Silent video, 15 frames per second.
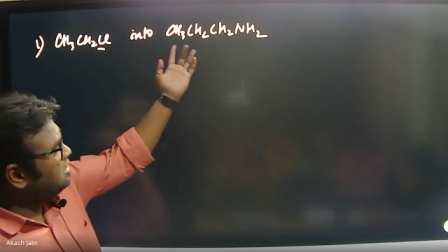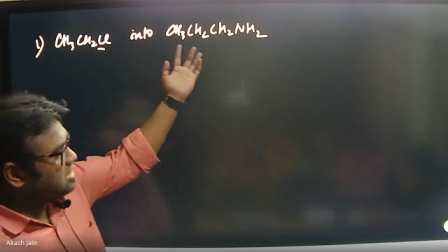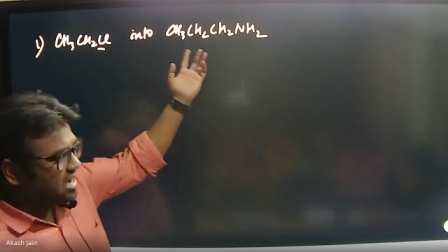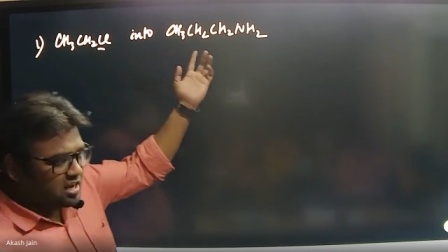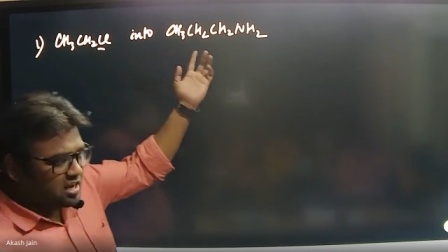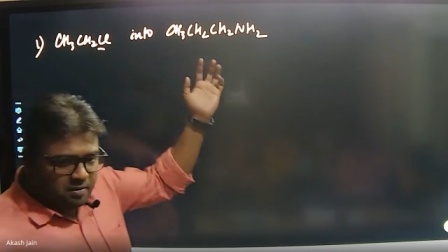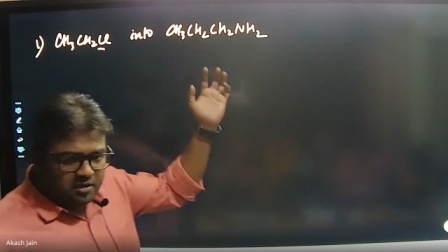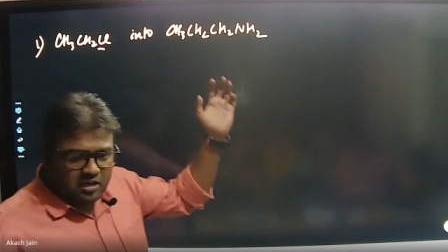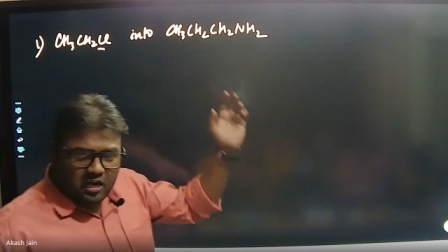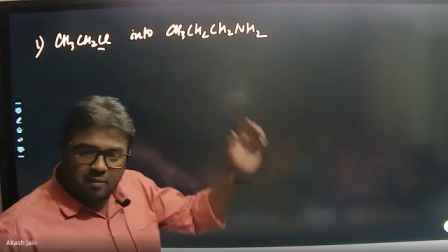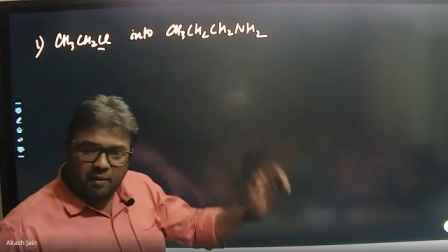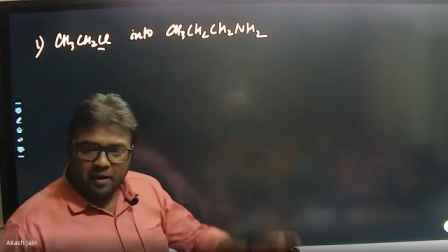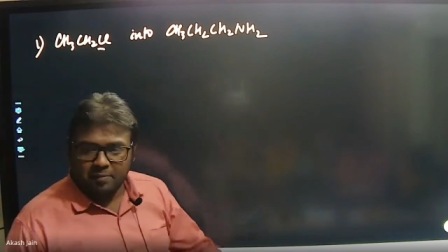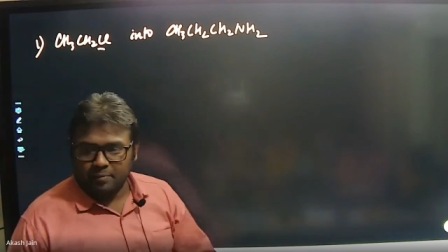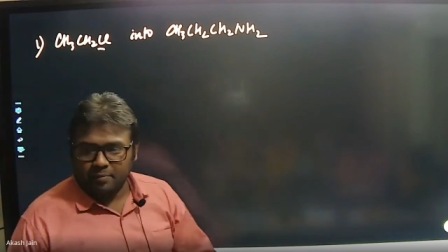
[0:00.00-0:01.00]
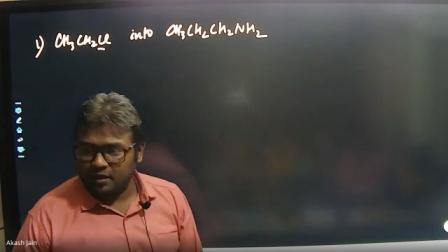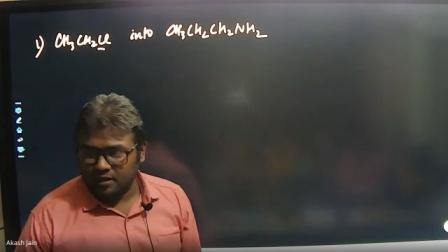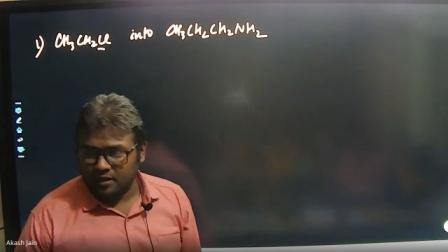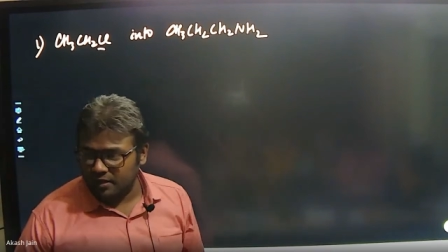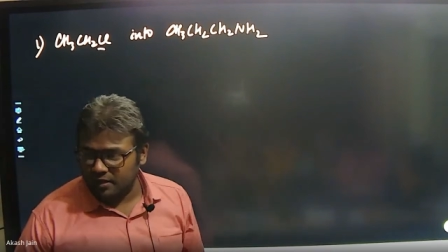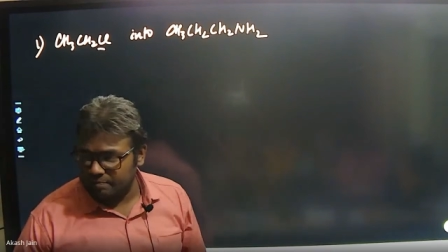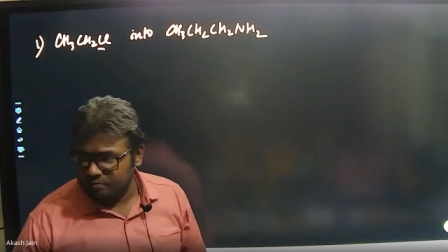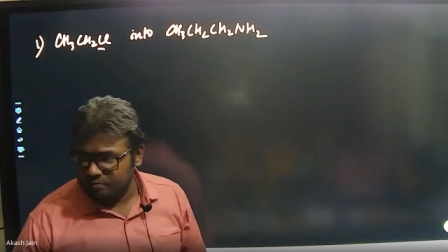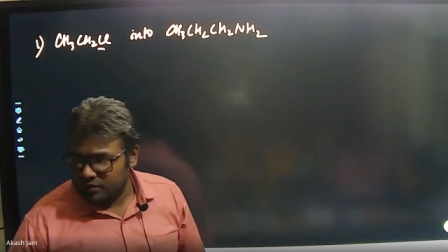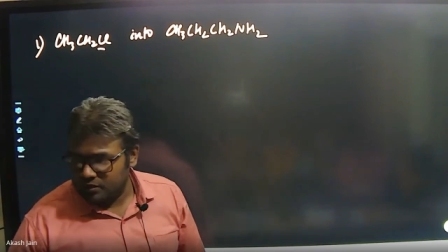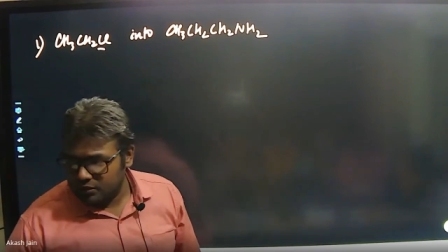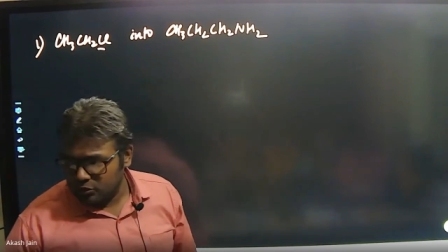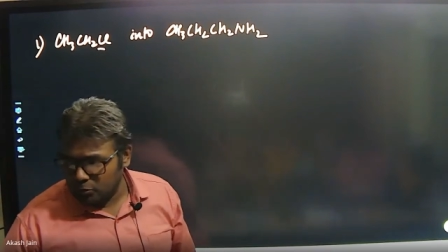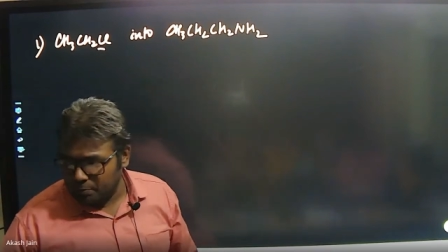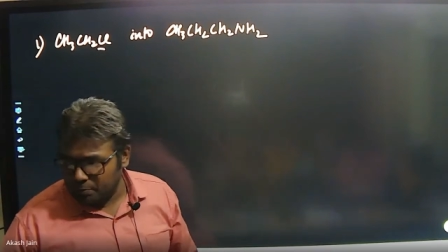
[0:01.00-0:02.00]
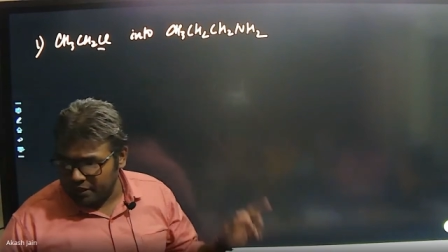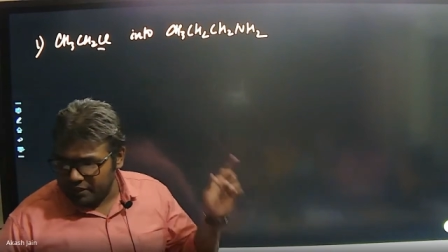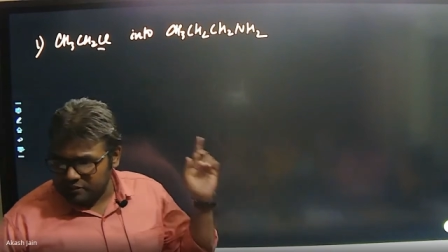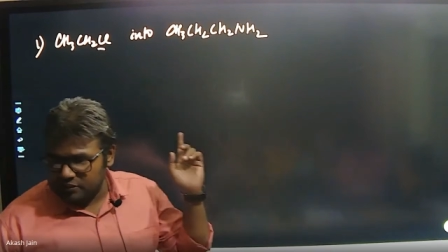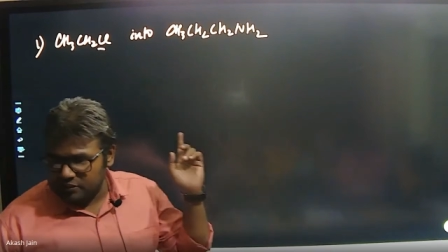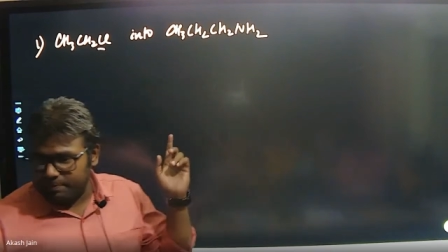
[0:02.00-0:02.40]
कार्बन का अमाइन बनाना है तो पहला स्टेप